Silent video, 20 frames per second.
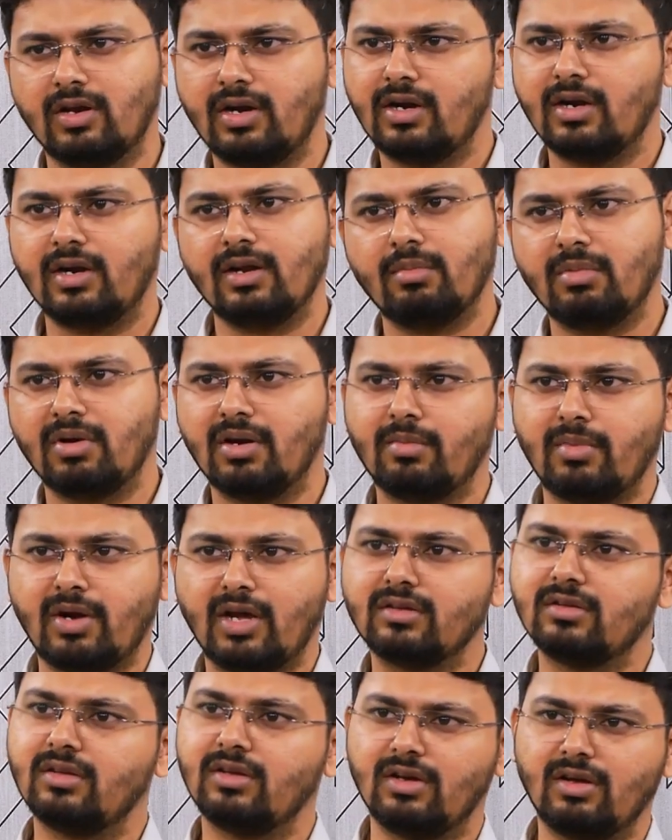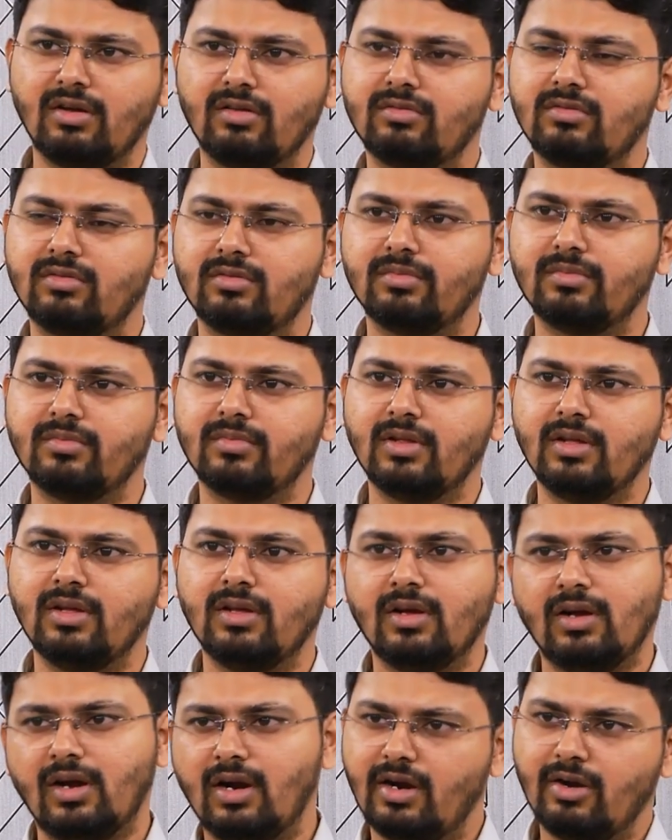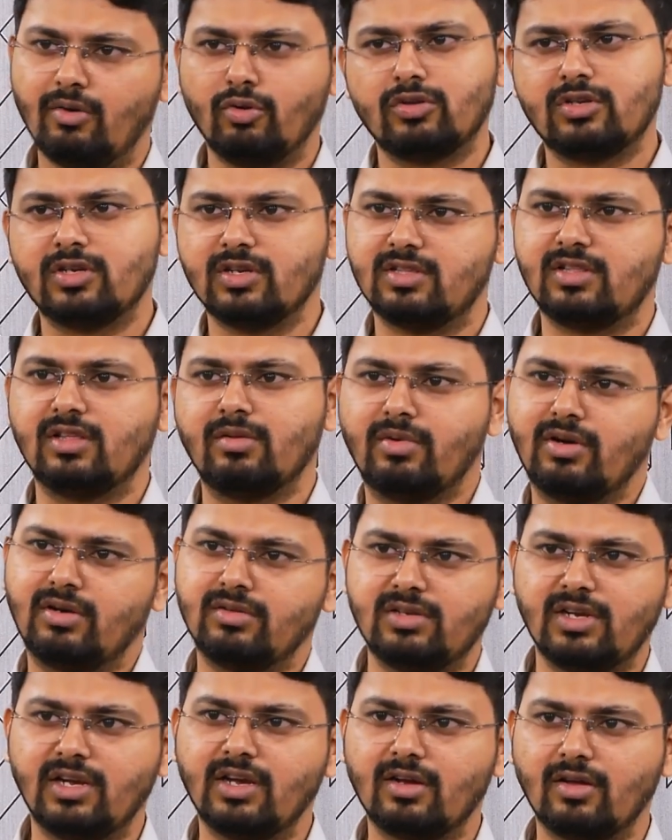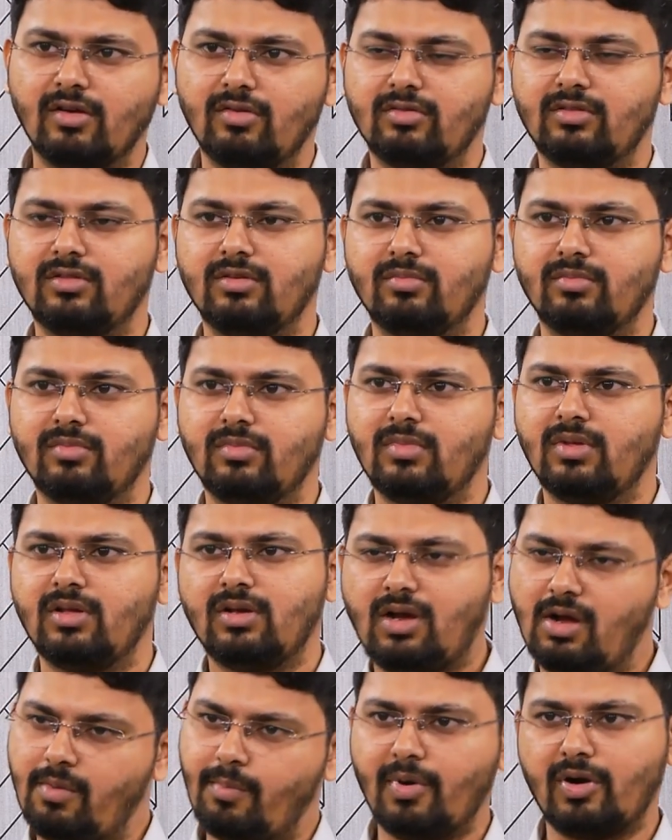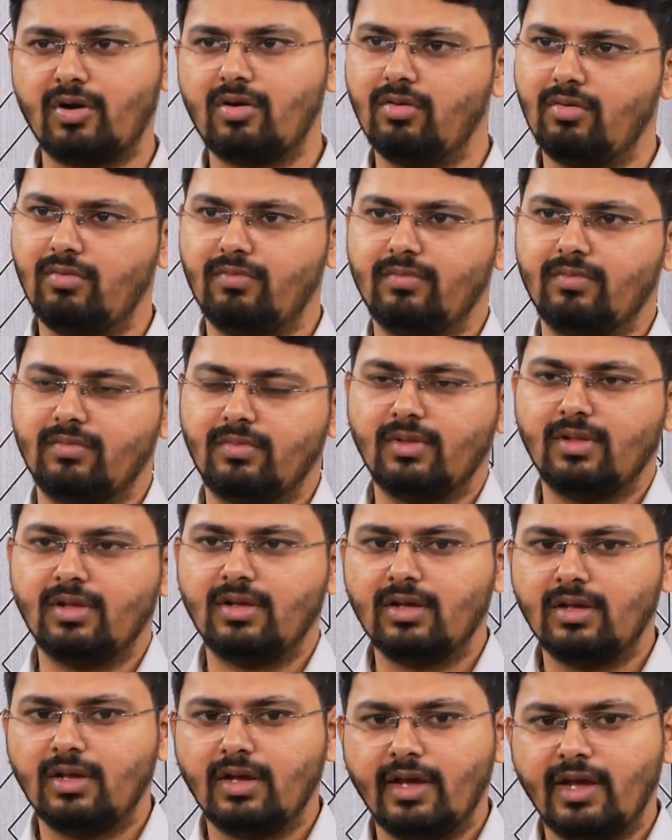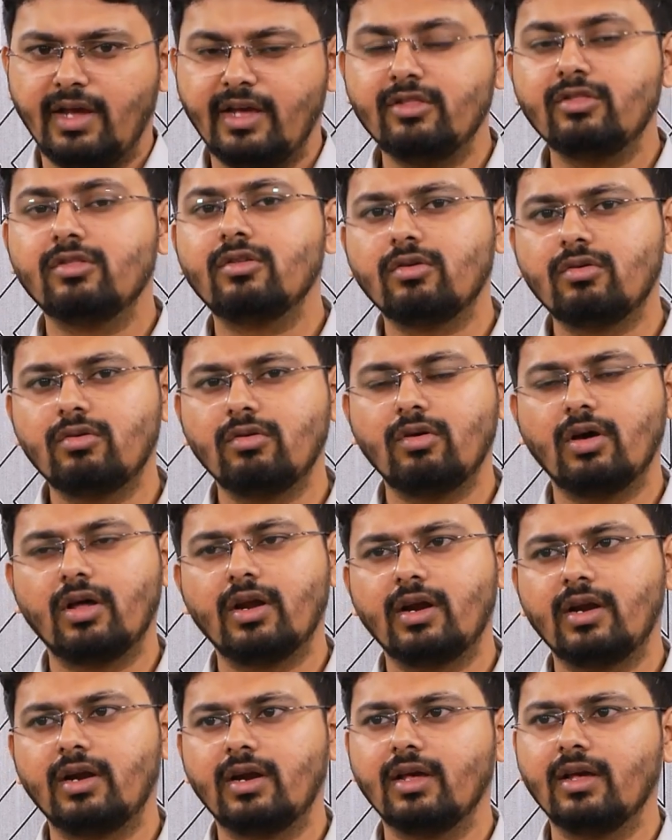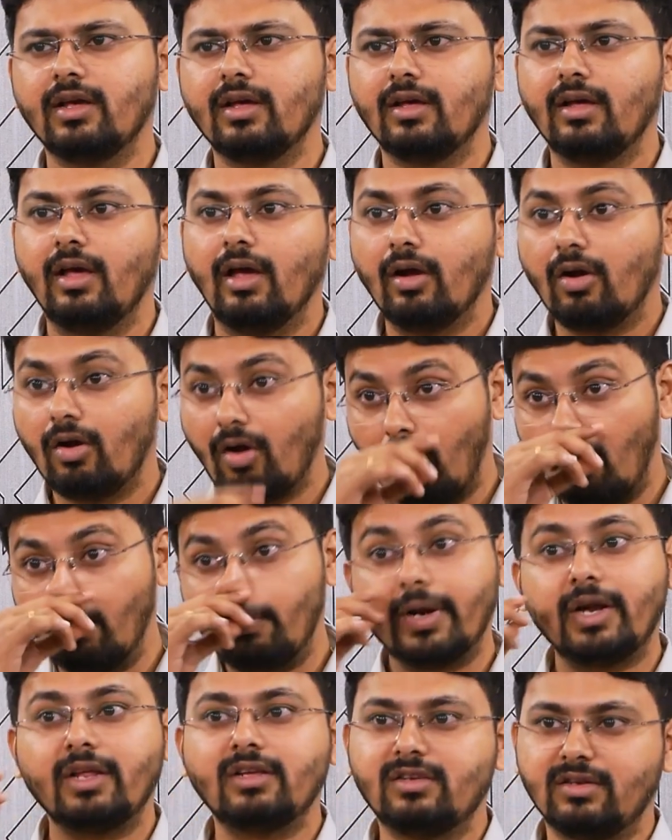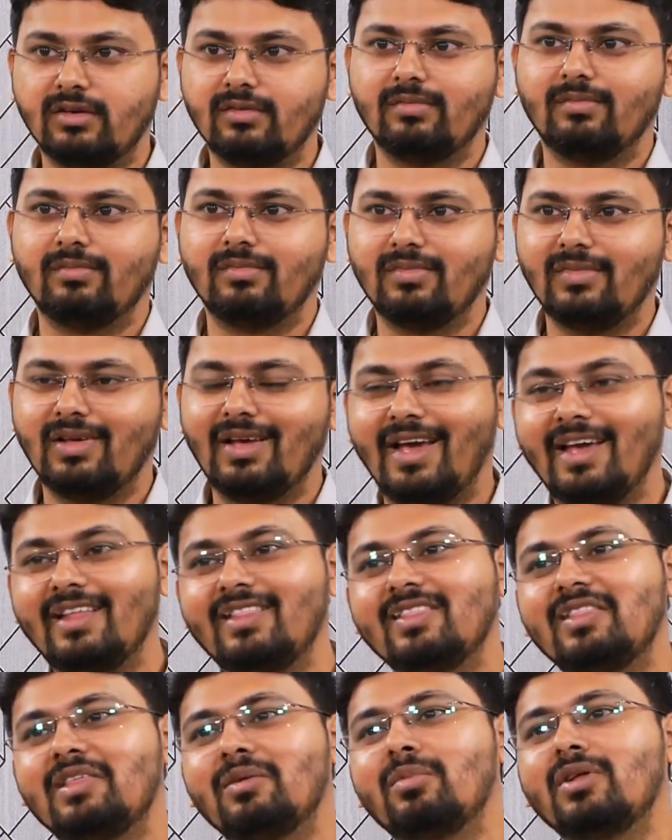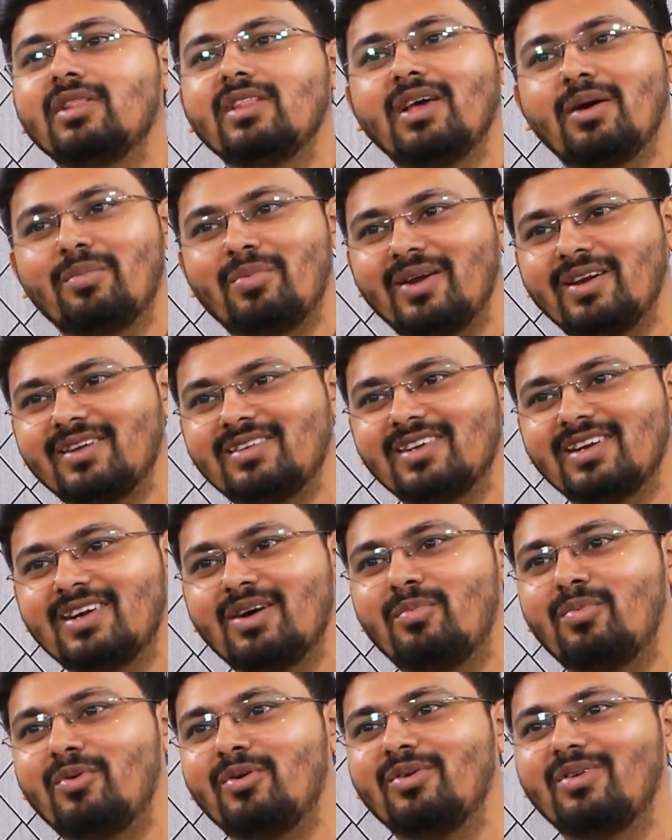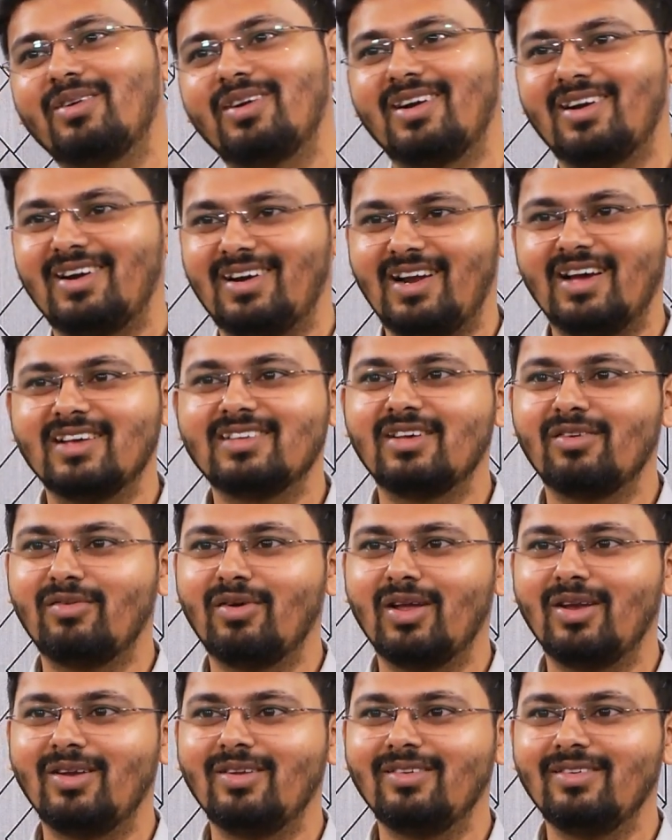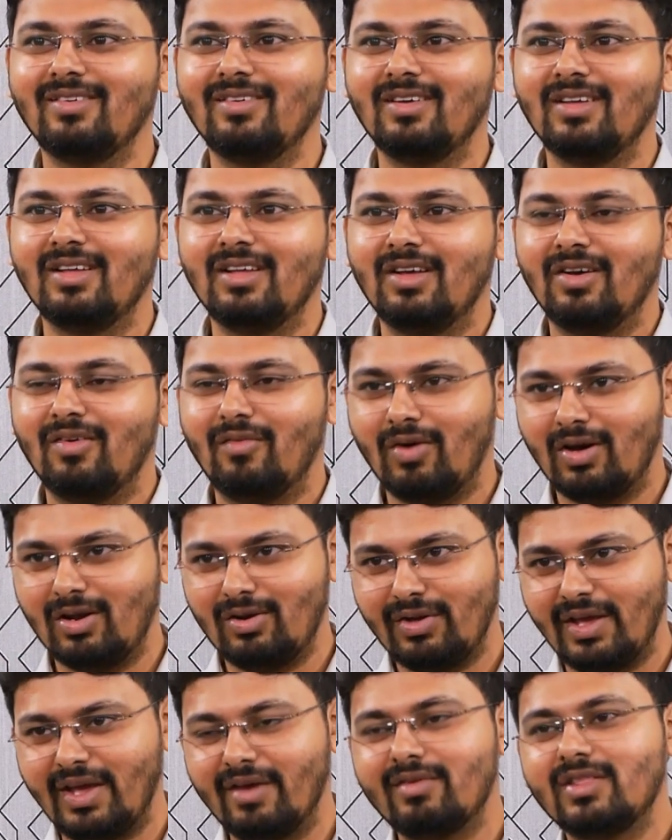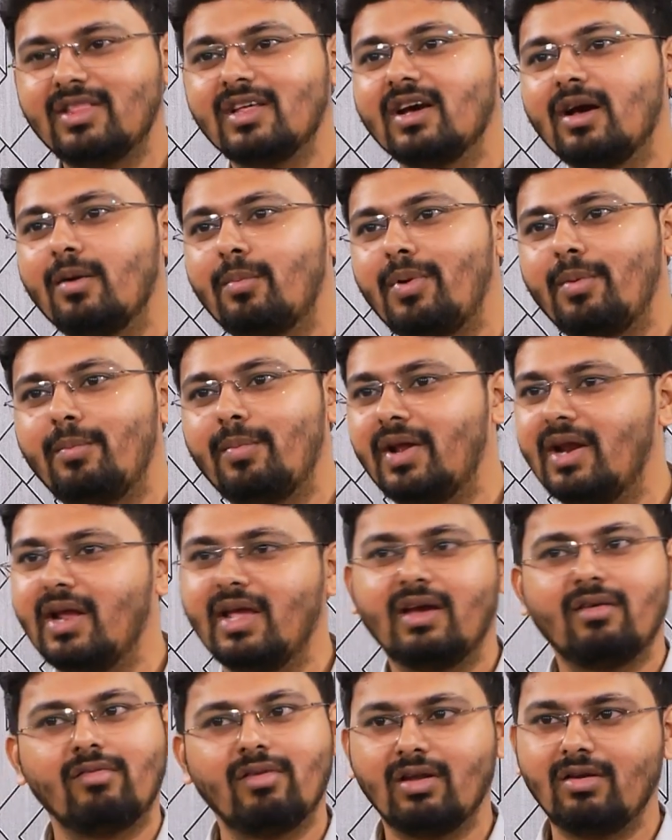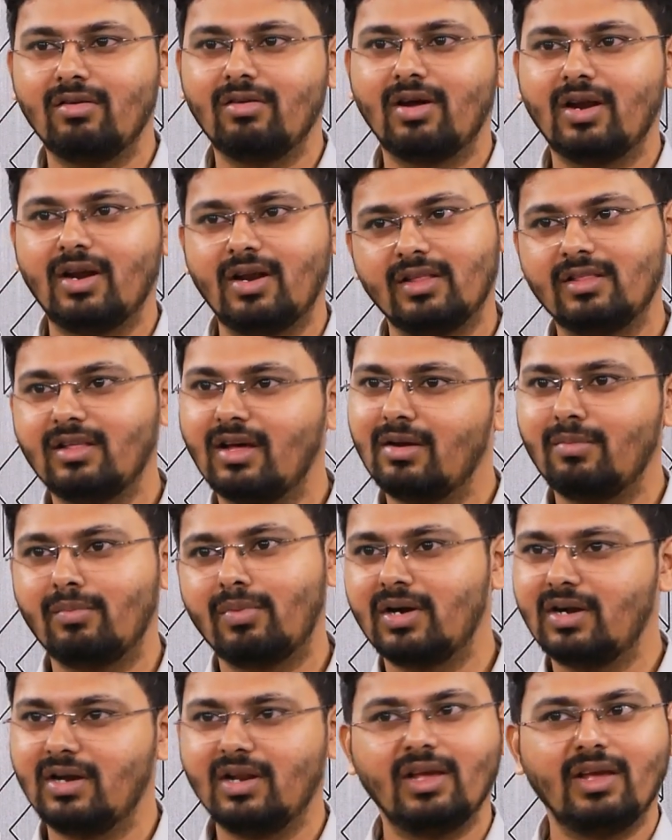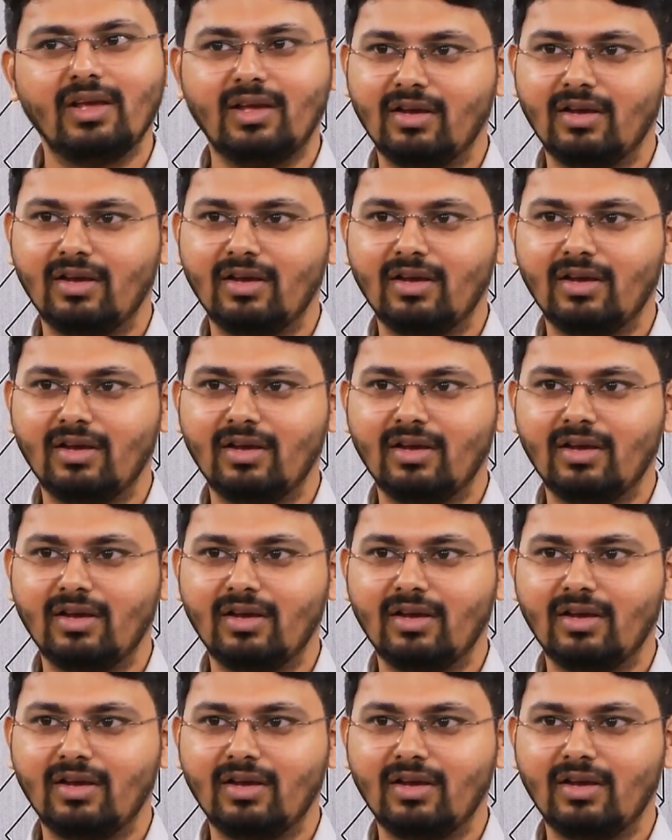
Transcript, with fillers: అని అంటే మనం రాసేయగలుగుతాం అంటే వచ్చేస్తుంది మనం చేయగలుగుతాం అప్పట్లో ఎందుకు అని అంటే కాంపిటీషన్ ఎంతమంది ఆ పరీక్షకు అప్పుడు రాసేవాళ్ళు వాళ్ళు ఏ విధంగా ప్రిపేర్ అయ్యేవాళ్ళు అనే దాన్ని బట్టి